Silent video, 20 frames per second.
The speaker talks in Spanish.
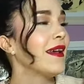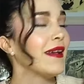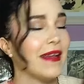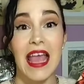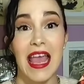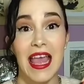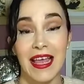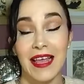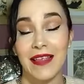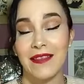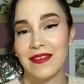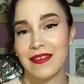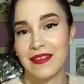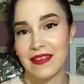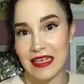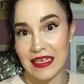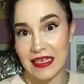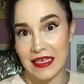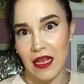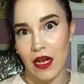que
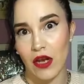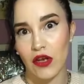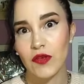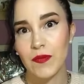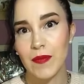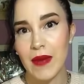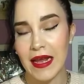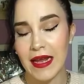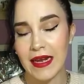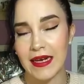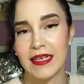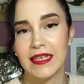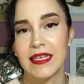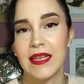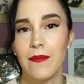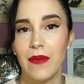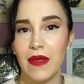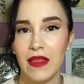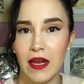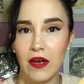desde los márgenes
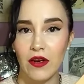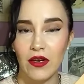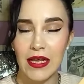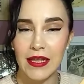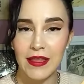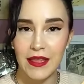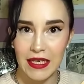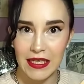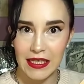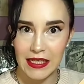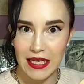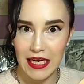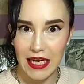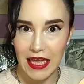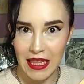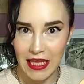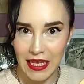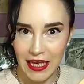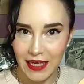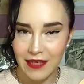empezaron a
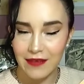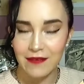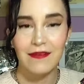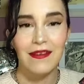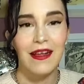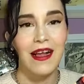transgredir,